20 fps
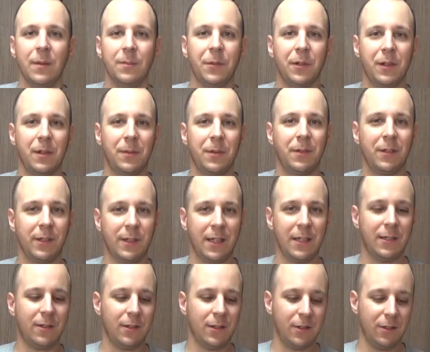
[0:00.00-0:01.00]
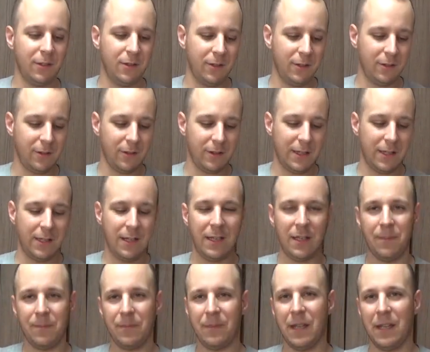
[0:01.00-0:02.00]
もっともっとテストするの時
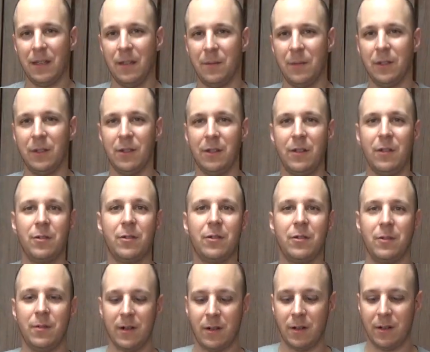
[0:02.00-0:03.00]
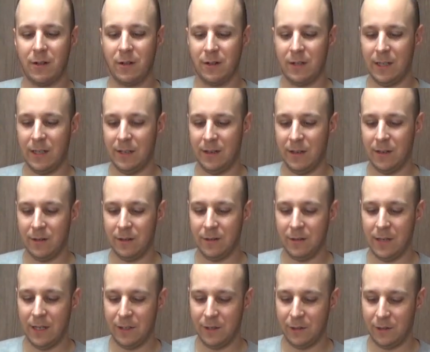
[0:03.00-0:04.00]
に、えっ、ー、と、もっとよくわかるようにな
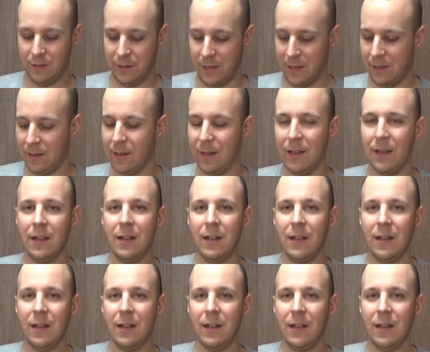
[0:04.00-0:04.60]
るですよね。